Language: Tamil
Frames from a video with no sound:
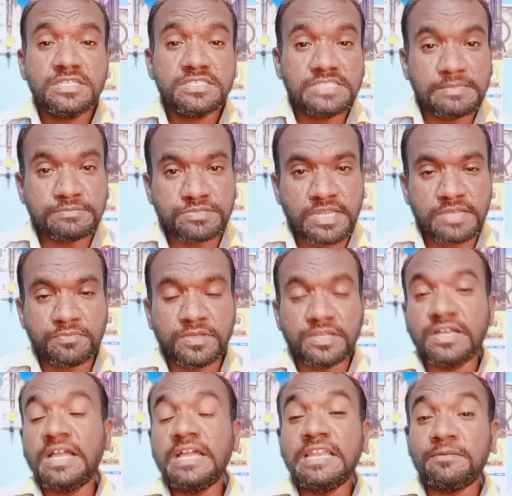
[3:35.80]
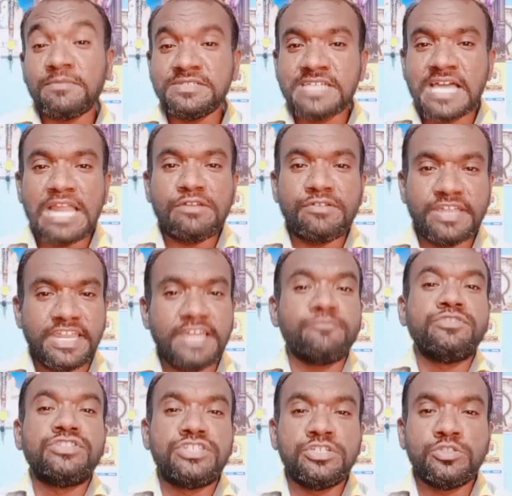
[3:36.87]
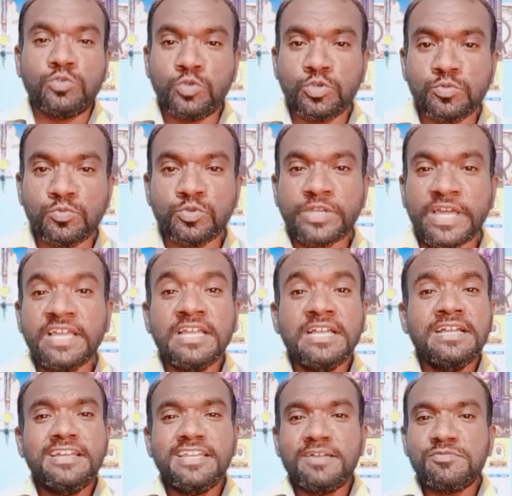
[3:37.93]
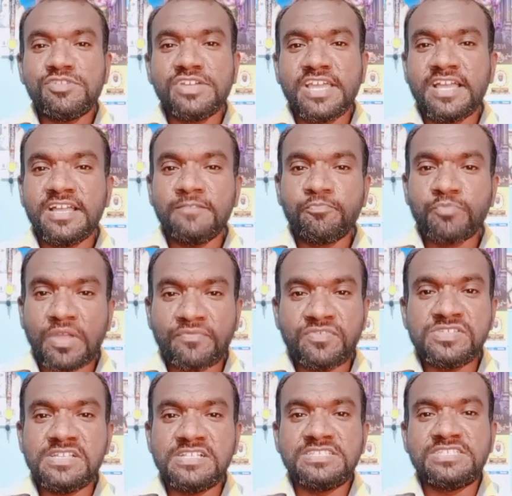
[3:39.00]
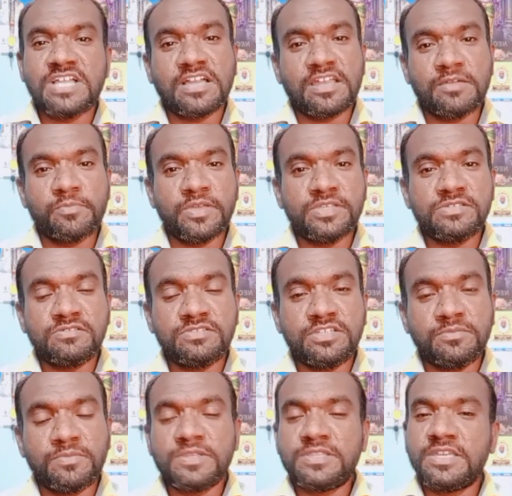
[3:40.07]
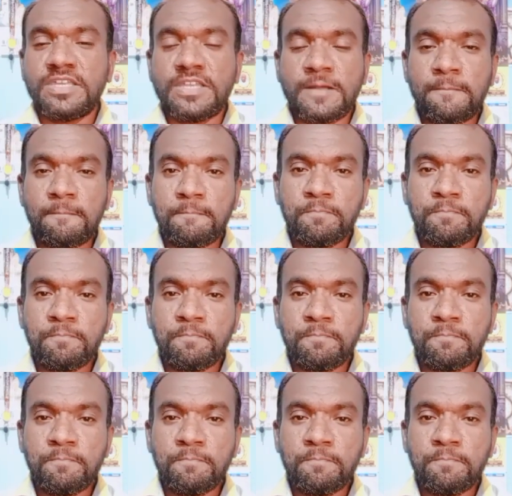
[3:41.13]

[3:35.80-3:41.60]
சப்ஸ்கிரைப் பண்ணுங்கள் நம்ம சேனலுடைய நேம் வந்துட்டு துணுக்கு மூட்டை நம்மளுடைய அஃபிஷியல் இன்ஸ்டாகிராம் பேஜ் வந்துட்டு பார்த்தீங்கன்னா